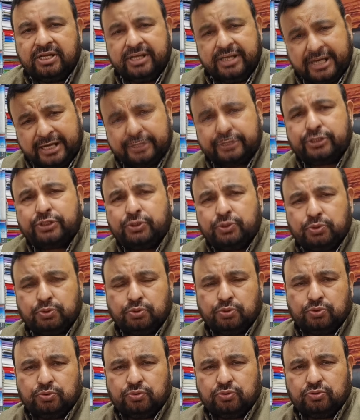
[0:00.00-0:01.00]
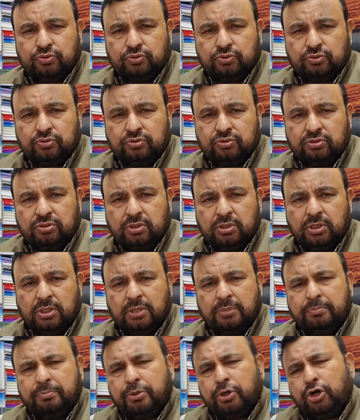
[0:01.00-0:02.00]
यात्रियों को
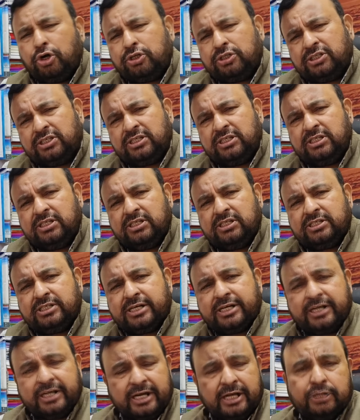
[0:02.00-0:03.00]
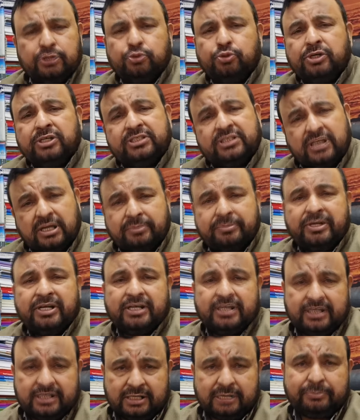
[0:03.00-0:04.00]
बहुत ही कठिनाइयों का सामना
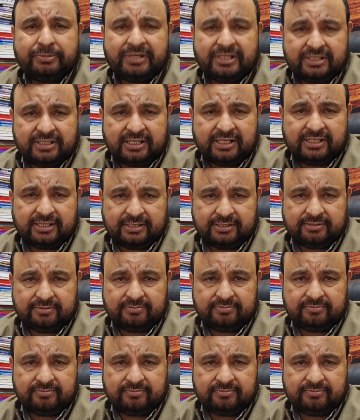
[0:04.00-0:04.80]
करना पड़ता है